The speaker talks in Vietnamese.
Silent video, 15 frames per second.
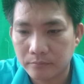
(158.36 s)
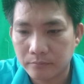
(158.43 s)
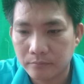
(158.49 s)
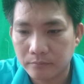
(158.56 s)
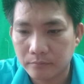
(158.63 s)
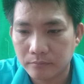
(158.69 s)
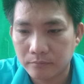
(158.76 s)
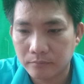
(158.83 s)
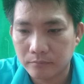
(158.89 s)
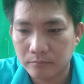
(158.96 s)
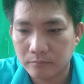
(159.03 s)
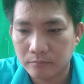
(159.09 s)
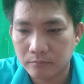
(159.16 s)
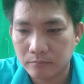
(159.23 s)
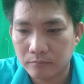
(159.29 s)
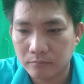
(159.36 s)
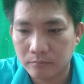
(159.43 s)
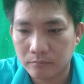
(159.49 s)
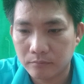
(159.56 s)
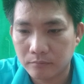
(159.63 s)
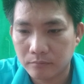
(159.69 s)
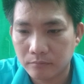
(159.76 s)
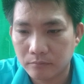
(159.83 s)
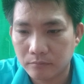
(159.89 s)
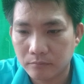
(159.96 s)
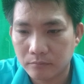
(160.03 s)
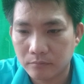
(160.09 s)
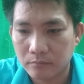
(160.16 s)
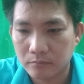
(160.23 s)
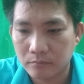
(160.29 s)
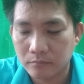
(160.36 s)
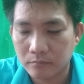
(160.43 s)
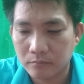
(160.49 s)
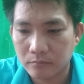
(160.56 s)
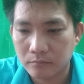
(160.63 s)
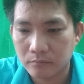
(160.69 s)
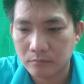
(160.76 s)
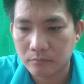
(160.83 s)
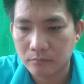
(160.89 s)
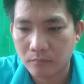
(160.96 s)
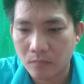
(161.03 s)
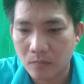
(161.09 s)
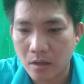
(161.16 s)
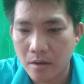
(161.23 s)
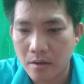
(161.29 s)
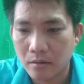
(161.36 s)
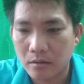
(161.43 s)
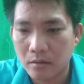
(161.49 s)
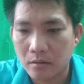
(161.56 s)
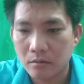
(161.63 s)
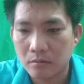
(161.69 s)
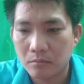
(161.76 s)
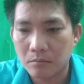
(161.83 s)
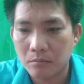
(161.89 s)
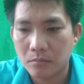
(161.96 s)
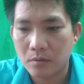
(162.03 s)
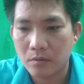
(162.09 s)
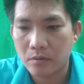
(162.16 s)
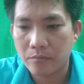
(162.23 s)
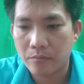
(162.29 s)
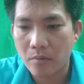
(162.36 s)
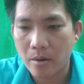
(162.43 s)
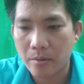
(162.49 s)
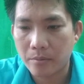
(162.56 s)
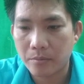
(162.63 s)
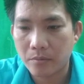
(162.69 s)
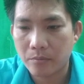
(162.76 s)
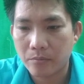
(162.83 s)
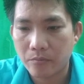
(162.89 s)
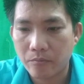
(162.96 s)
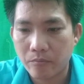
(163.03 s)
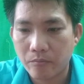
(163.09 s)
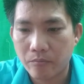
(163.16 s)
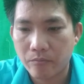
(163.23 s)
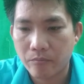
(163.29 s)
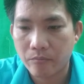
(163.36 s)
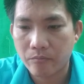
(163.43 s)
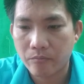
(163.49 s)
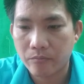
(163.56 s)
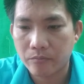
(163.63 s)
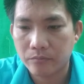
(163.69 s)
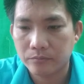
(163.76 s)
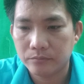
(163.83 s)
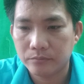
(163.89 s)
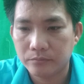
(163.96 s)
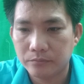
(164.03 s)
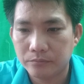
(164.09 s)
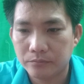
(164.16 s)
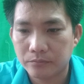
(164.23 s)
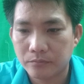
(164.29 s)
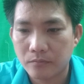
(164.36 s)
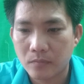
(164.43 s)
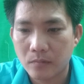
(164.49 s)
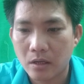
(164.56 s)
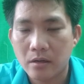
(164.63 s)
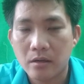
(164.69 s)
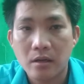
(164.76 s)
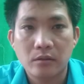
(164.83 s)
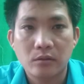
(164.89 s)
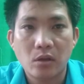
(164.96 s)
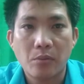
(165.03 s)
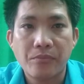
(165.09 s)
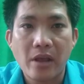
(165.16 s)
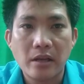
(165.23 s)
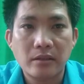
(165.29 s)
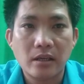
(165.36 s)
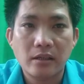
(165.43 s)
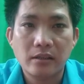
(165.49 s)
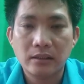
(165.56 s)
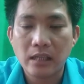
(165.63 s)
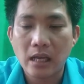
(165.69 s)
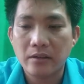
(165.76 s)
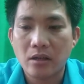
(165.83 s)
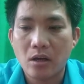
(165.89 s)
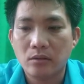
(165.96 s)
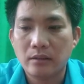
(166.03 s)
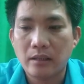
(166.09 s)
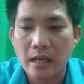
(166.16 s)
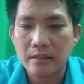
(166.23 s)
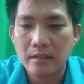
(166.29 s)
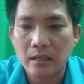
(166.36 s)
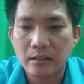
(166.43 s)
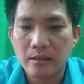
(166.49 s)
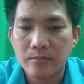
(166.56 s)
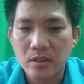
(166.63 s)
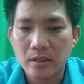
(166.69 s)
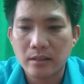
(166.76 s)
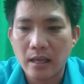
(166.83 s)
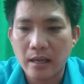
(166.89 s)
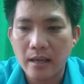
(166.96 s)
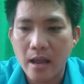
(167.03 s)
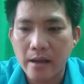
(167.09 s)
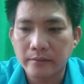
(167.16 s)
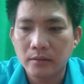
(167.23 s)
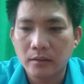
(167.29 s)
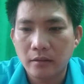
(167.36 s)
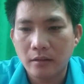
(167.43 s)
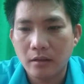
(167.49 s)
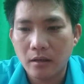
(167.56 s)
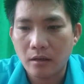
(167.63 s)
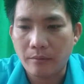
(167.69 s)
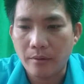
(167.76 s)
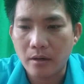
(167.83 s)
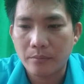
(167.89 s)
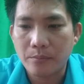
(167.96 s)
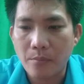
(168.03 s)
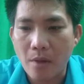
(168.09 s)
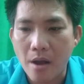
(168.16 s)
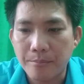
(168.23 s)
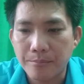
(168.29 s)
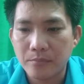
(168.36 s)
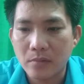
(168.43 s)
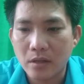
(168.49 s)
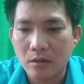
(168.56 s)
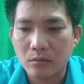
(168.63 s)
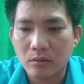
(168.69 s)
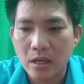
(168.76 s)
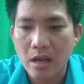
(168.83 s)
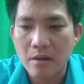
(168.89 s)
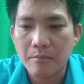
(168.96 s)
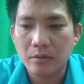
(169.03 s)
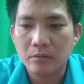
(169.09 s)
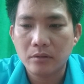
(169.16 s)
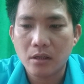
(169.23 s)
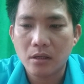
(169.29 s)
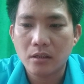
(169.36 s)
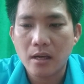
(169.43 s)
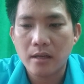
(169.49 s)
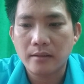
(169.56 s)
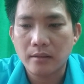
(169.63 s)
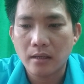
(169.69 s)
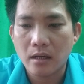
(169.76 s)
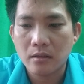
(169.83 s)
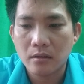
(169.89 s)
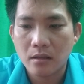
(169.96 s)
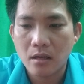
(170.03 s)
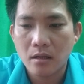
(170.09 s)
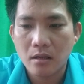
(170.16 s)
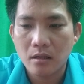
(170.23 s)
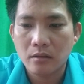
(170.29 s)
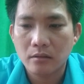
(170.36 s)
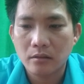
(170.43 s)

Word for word: rồi à, ở đây nó có bốn mục để chọn đó là thiết lập à, chức năng giám sát tức là bạn sẽ cùng cha mẹ để làm à, gì á tức là sẽ tạo một cái tài khoản à,